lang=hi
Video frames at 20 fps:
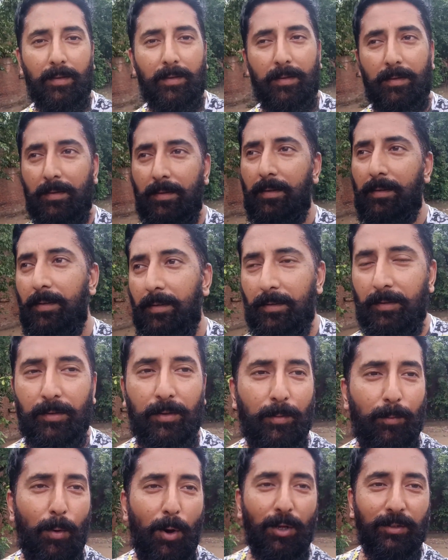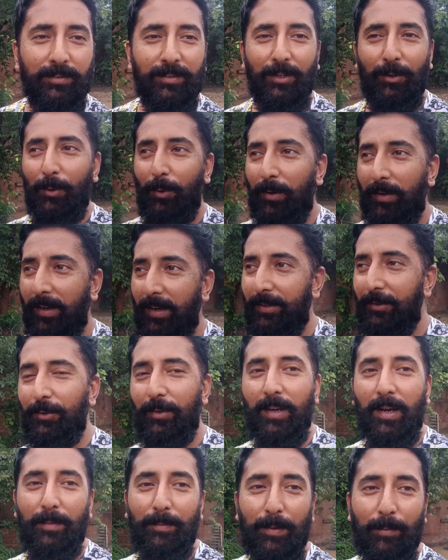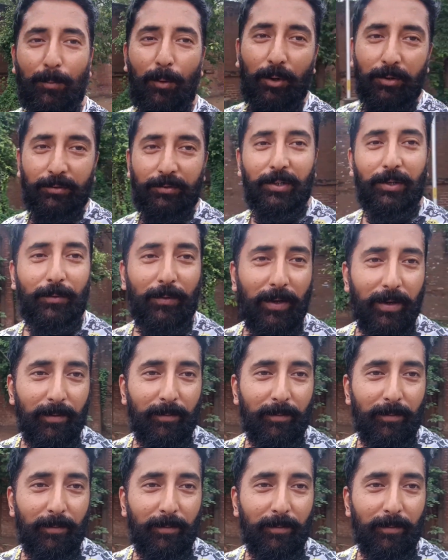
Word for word: चले जाते हैं या कोई जज नहीं कर पाता कि कितनी